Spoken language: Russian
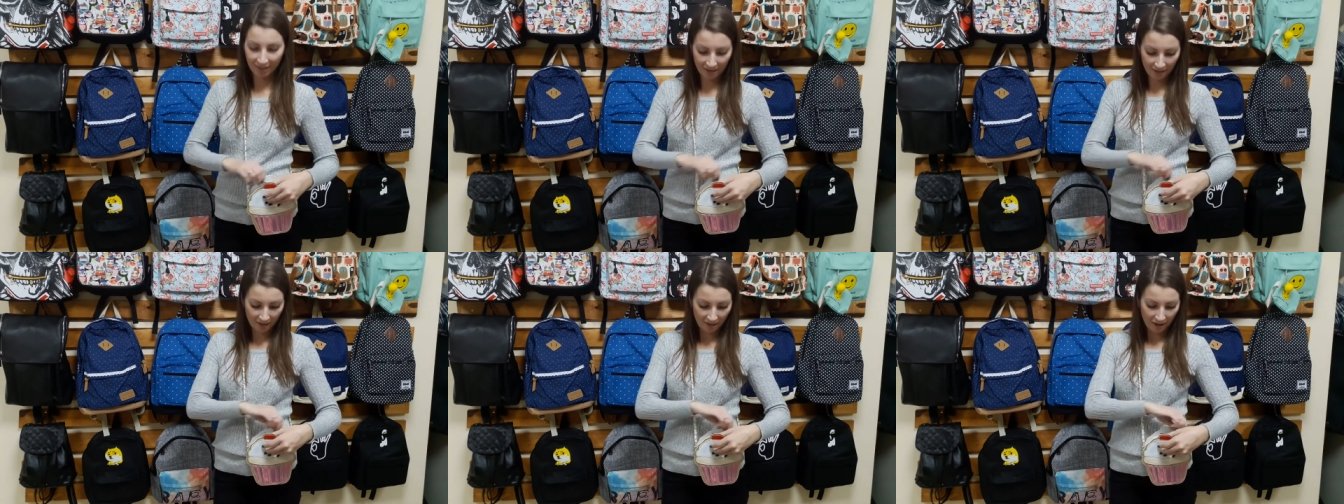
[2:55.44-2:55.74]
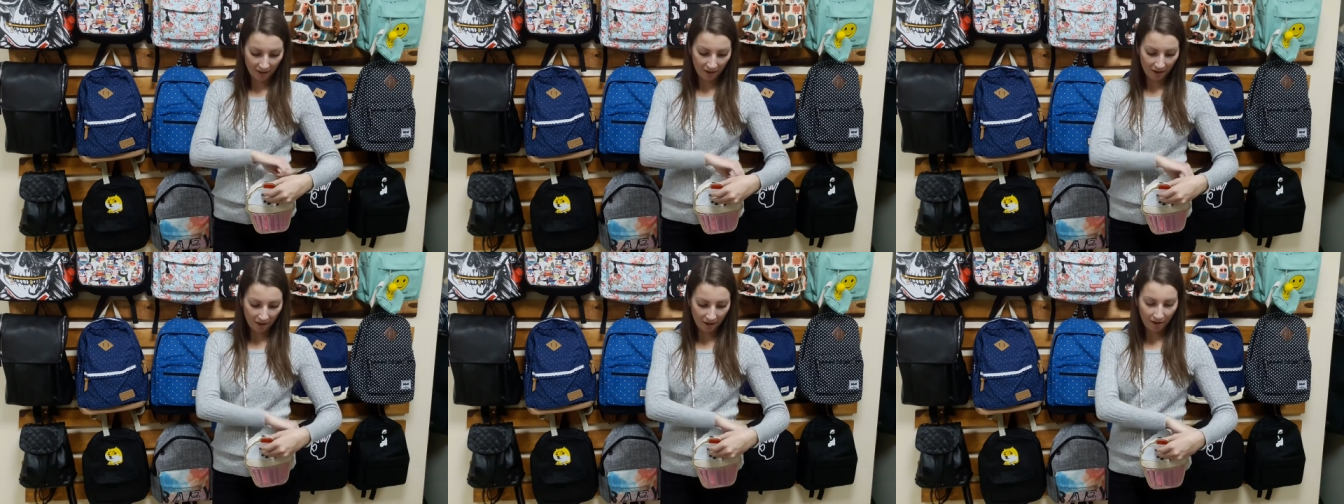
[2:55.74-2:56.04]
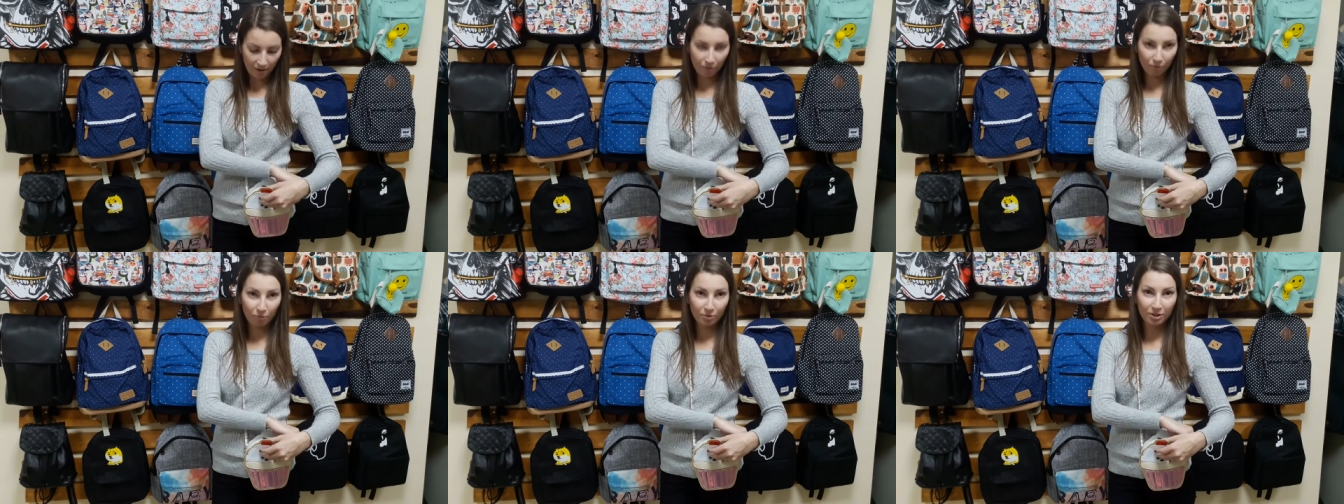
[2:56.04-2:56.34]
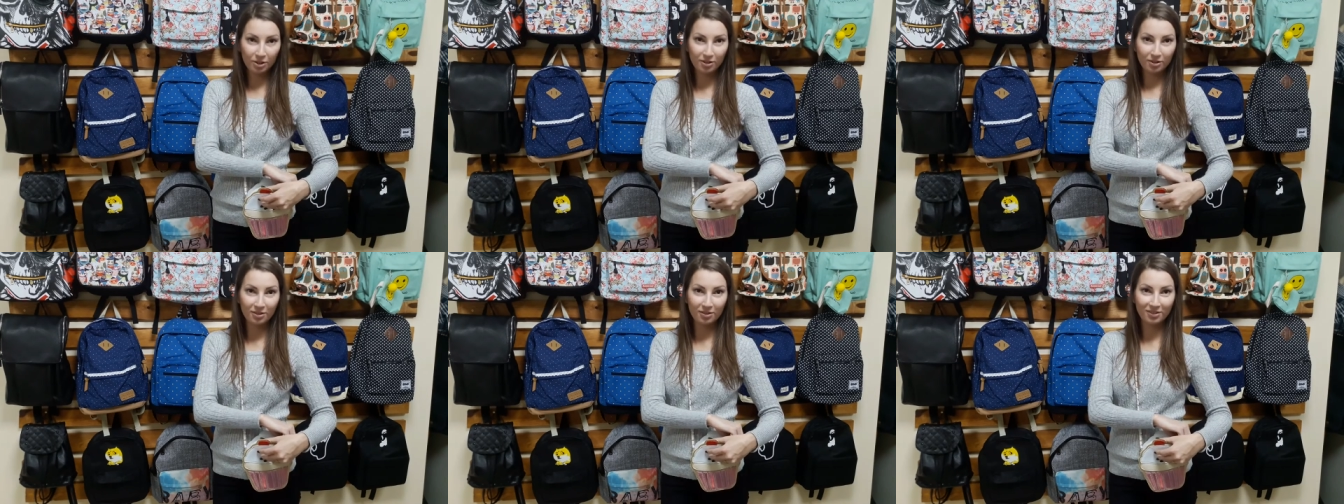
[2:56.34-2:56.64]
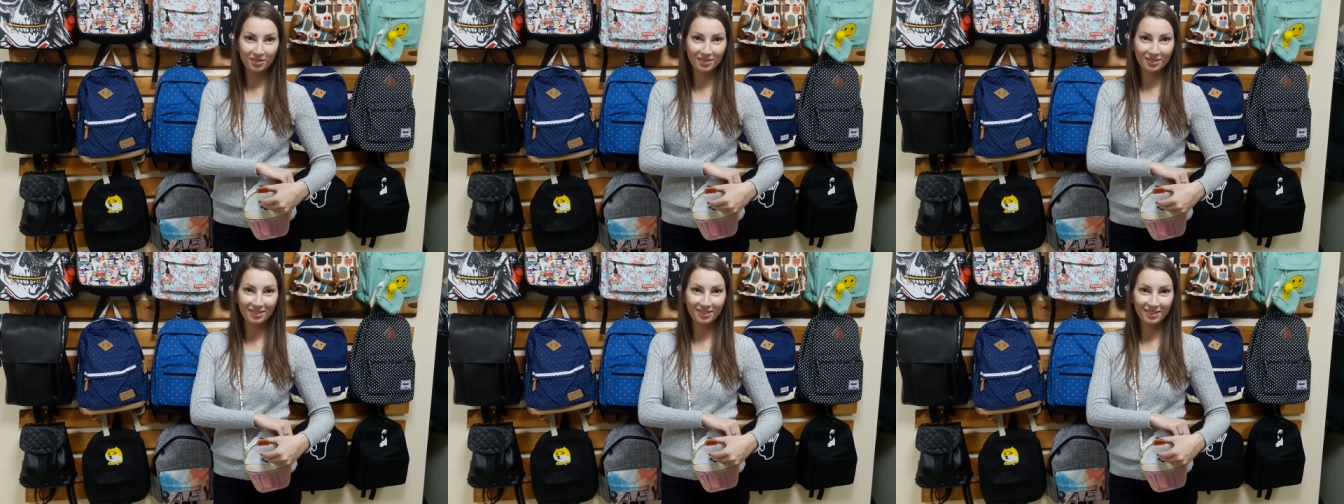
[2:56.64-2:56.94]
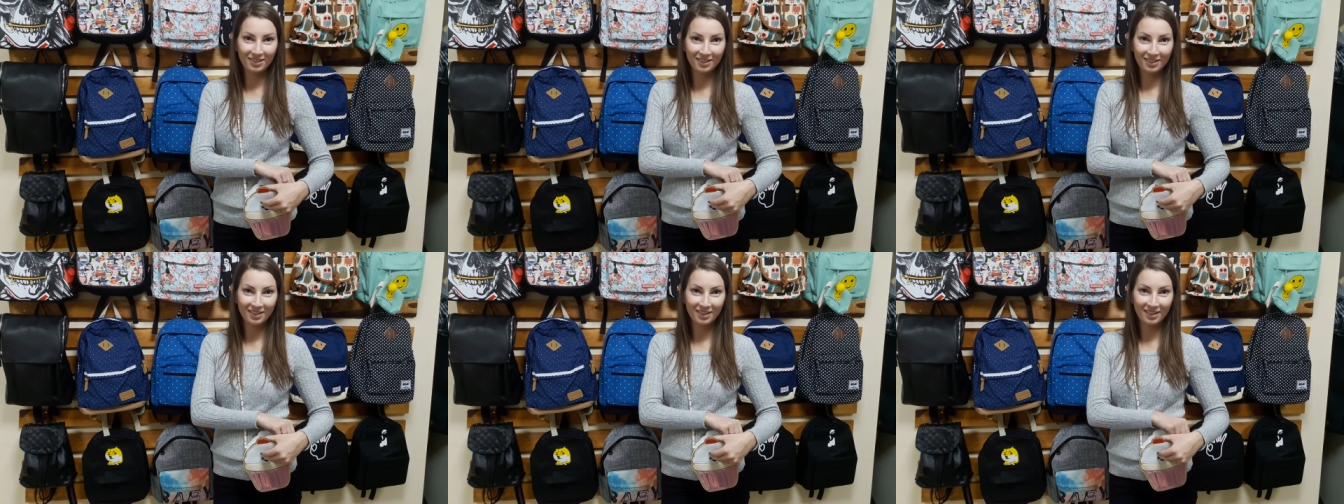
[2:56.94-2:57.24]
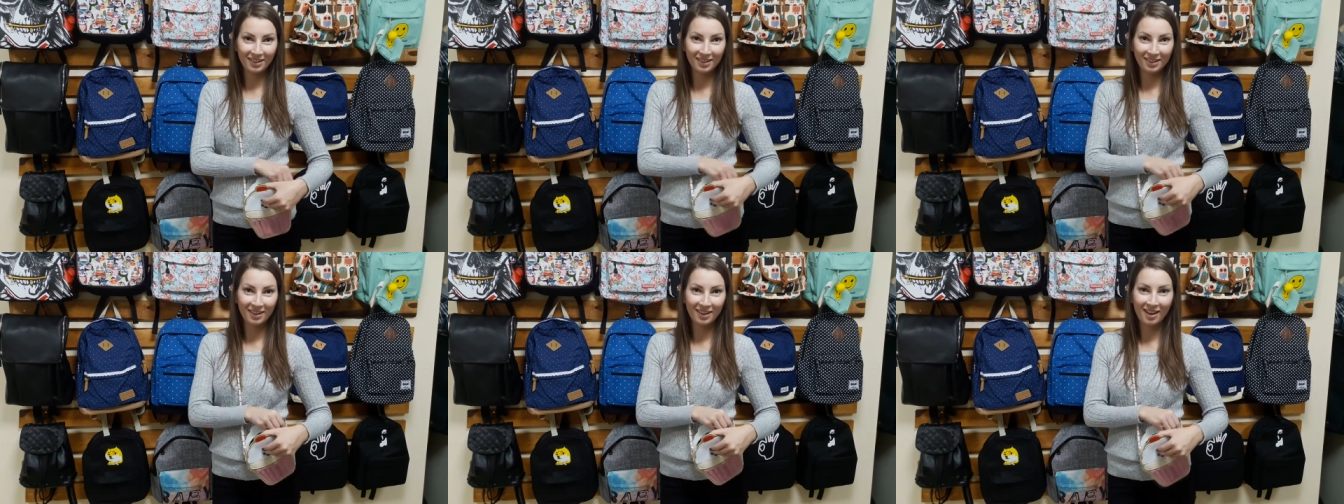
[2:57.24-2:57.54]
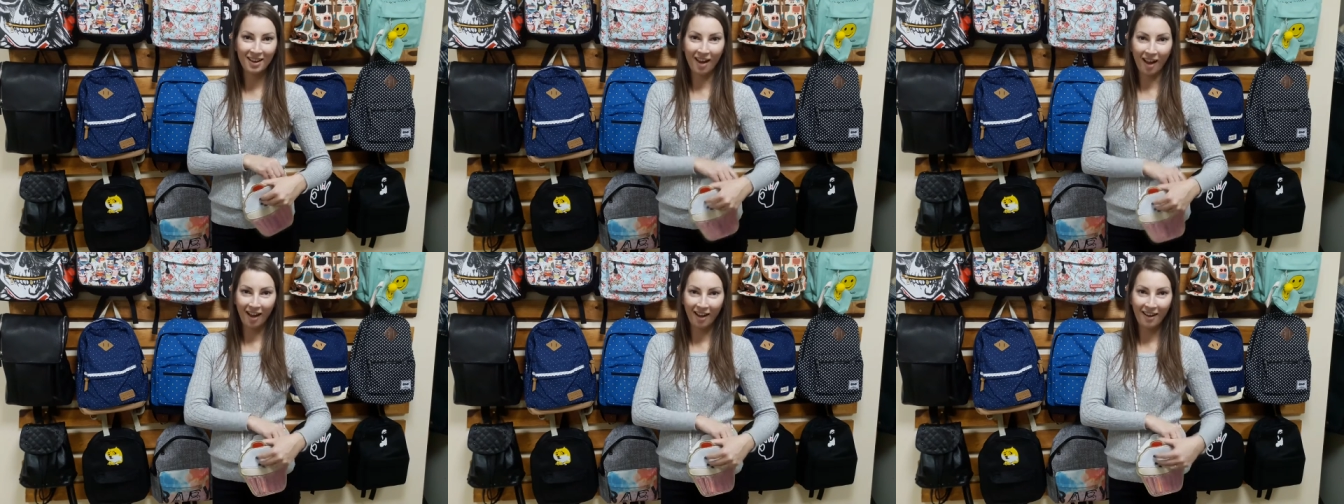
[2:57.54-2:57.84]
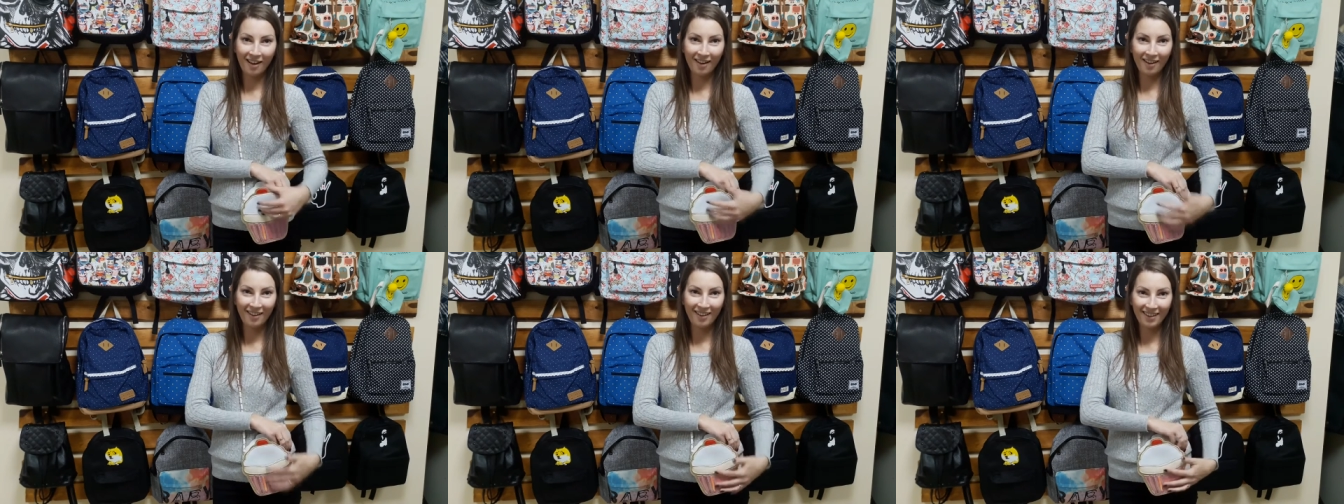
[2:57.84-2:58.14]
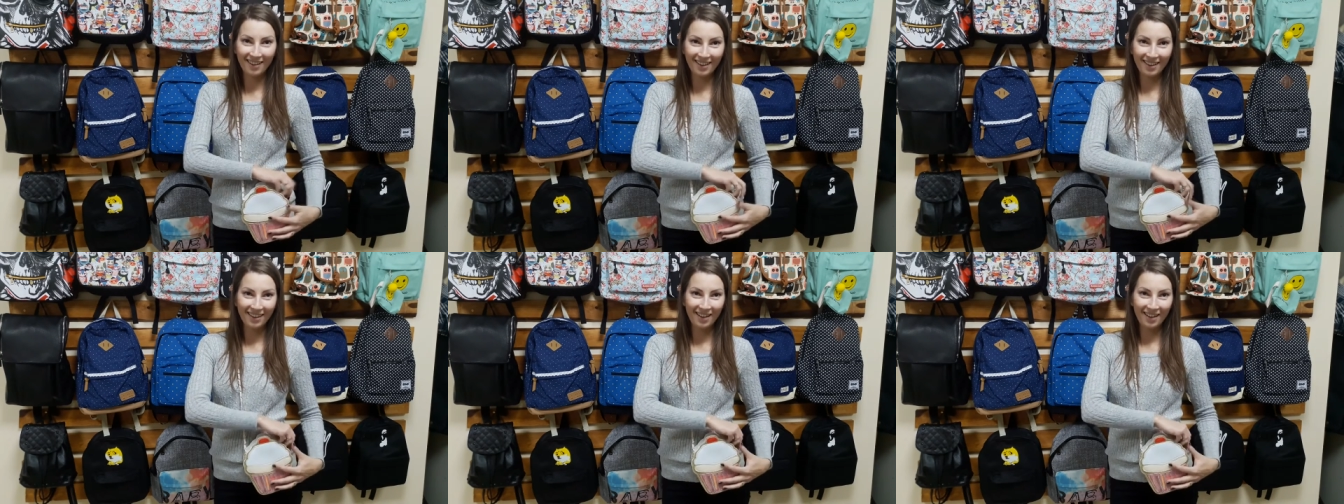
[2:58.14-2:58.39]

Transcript: А что же можно Вы... Ну, туда положить, Алина? Расскажи, пожалуйста.